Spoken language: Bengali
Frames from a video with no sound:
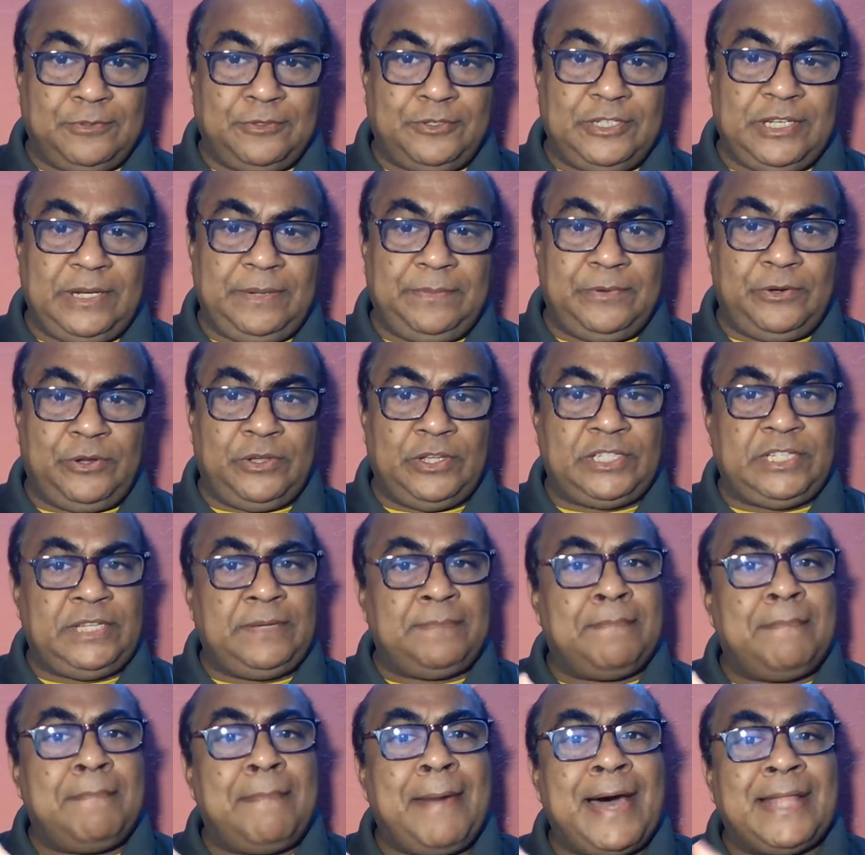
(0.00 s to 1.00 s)
মুসলিম রয়েছি
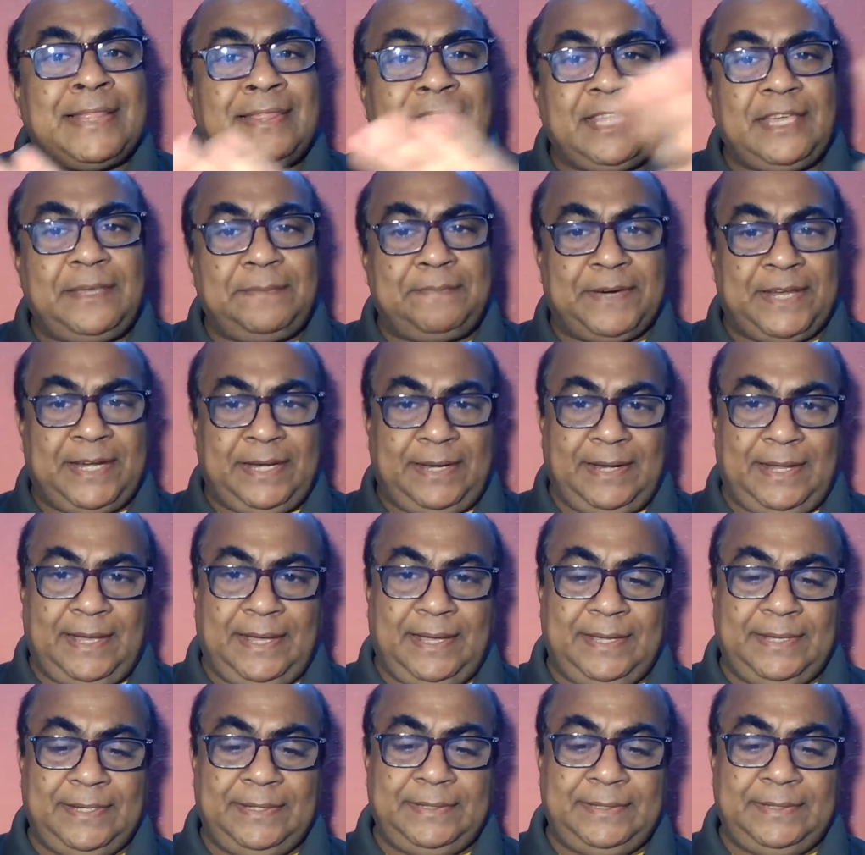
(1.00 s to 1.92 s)
মানতেই পারি না